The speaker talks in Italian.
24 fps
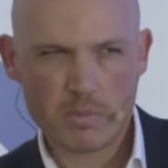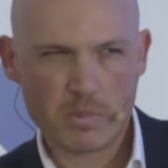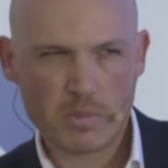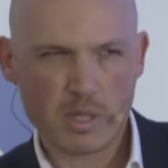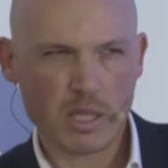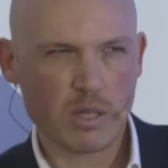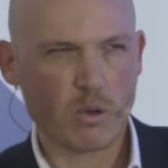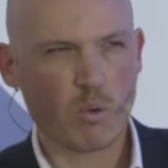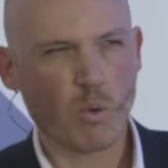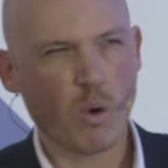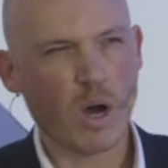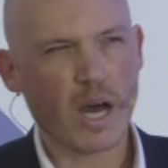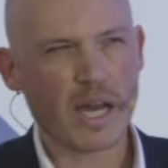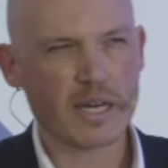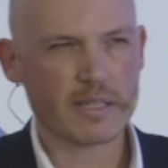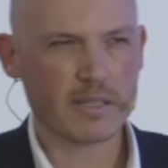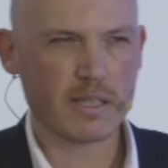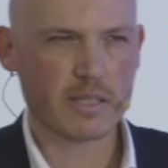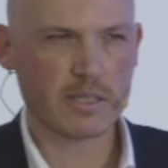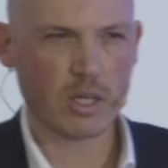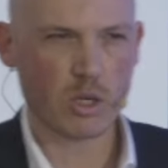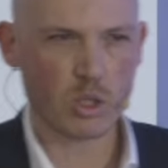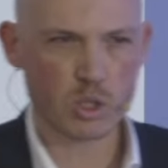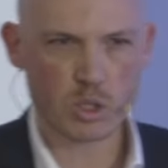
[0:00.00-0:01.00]

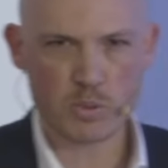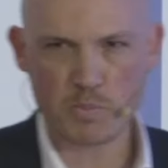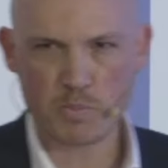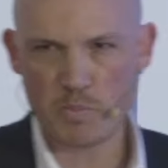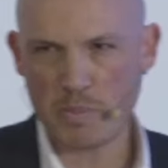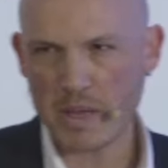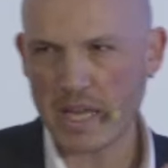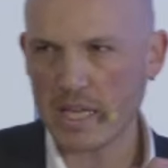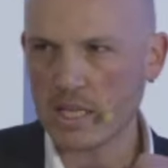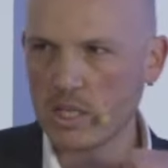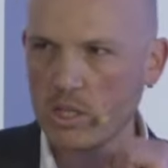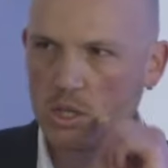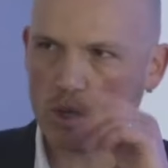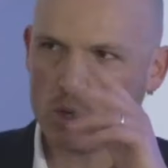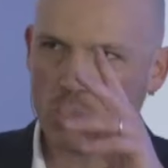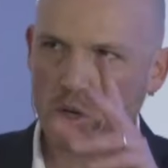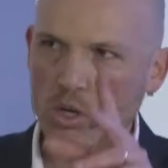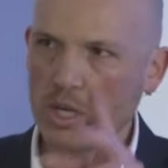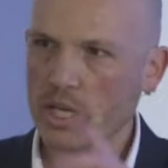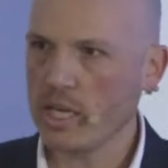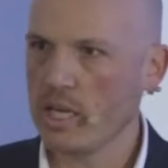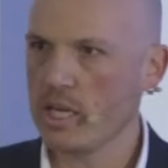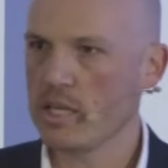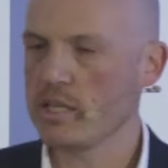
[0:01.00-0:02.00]
guardati allo specchio
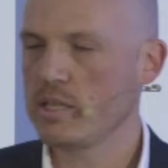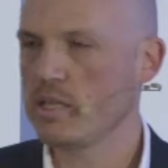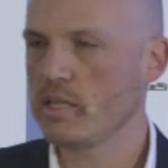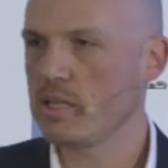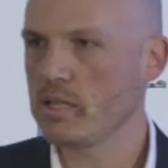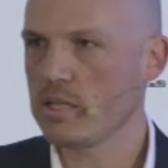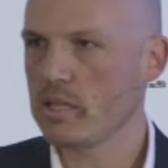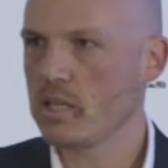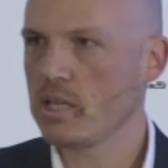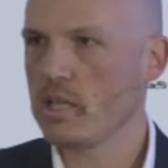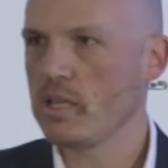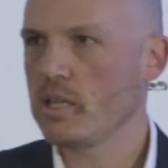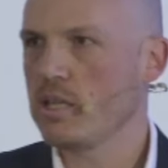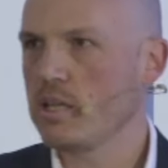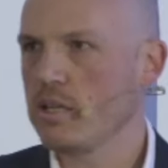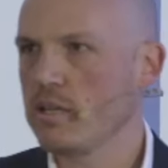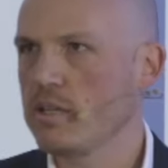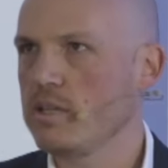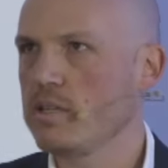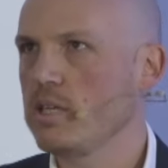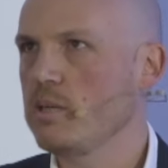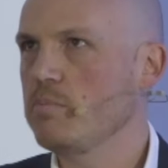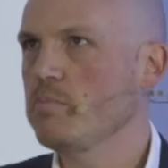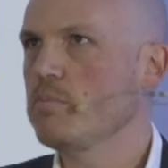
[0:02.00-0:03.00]
e, e,
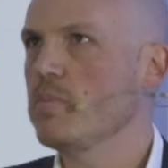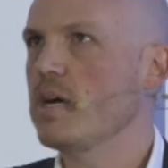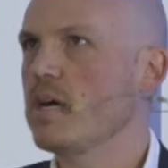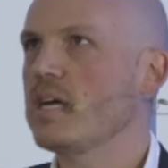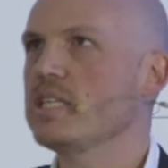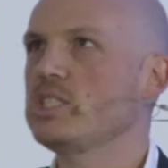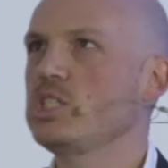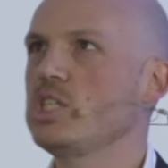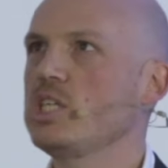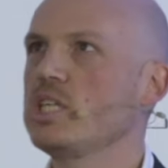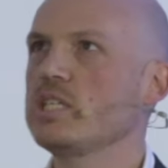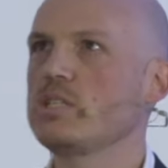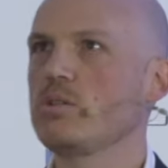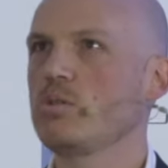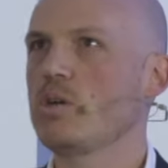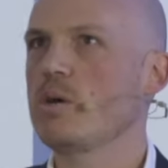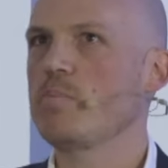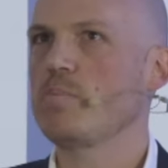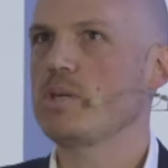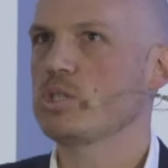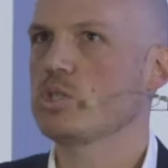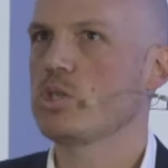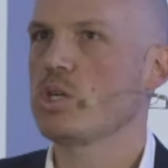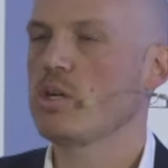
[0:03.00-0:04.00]
e, immaginati una
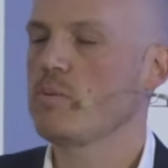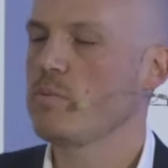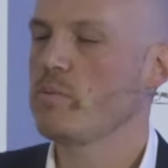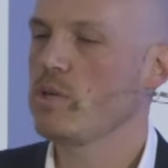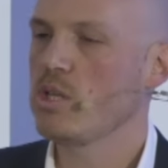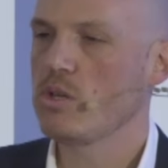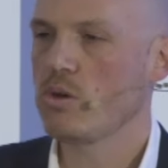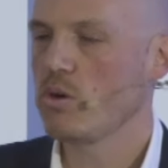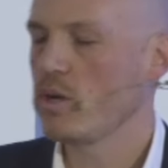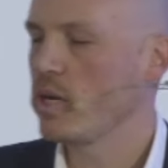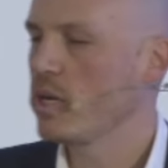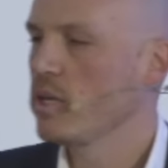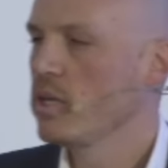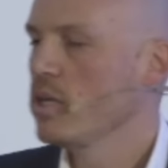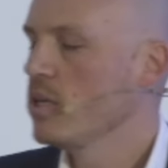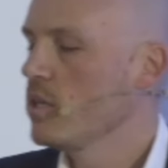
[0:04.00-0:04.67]
persona migliore.